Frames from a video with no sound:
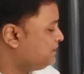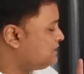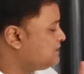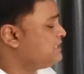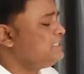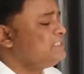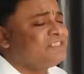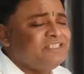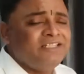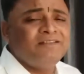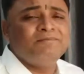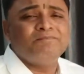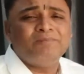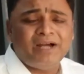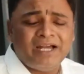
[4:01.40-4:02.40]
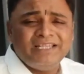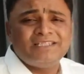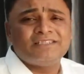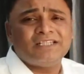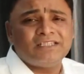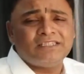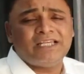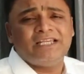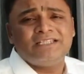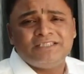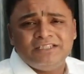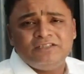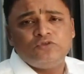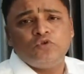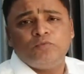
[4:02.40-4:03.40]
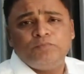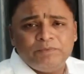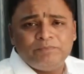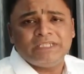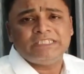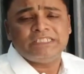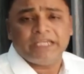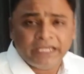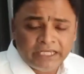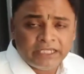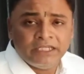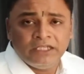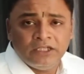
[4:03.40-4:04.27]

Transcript: 25 दिन 22 27 दिन जो भी बचे हैं